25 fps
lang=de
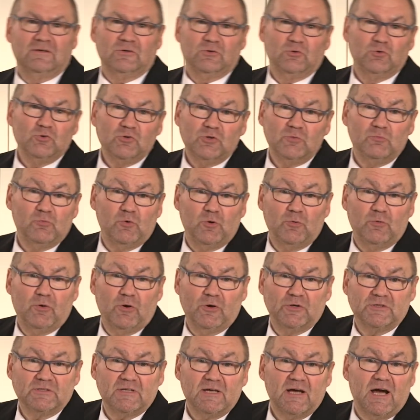Gute
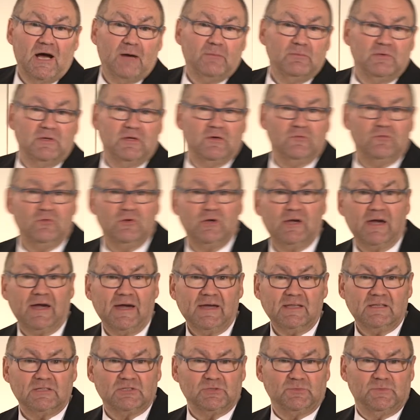Möbelhäuser haben hierfür
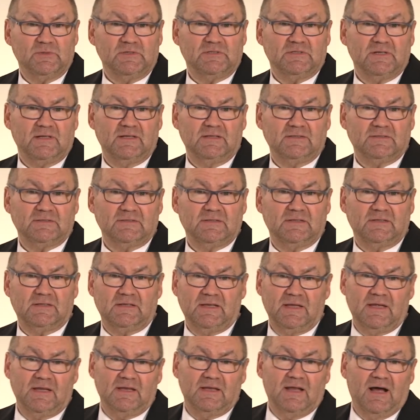Gerätespezialisten,
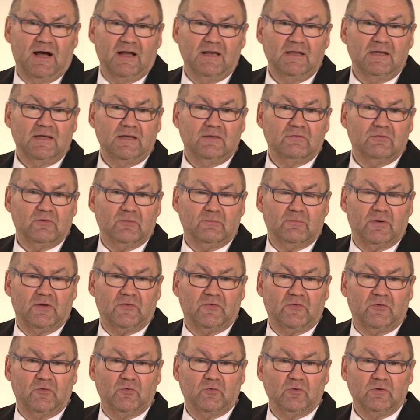die Ihnen alle
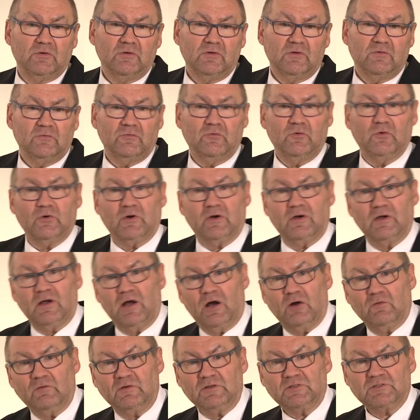Informationen für Ihre
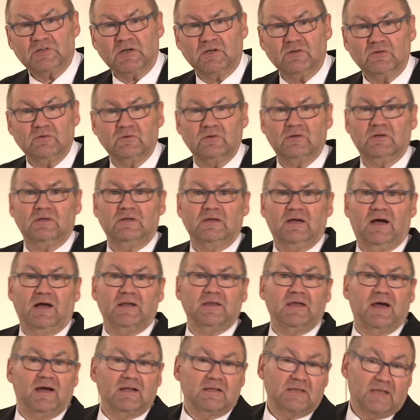Kaufentscheidung an
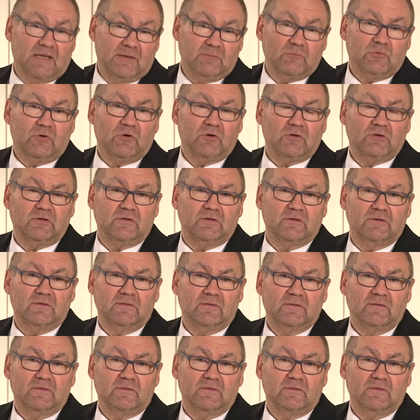die Hand geben können.